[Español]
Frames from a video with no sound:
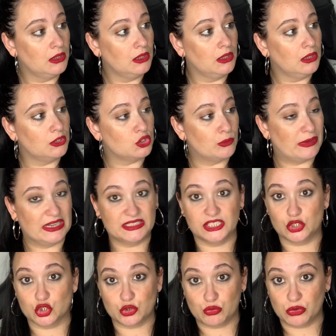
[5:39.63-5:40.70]
son
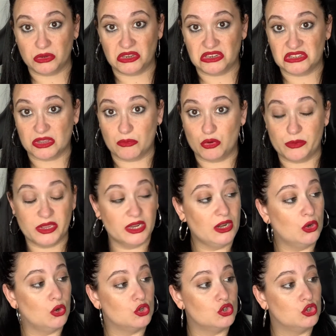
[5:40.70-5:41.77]
baratitos y están muy bien
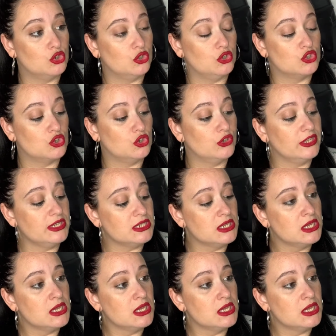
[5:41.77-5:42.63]
los olores.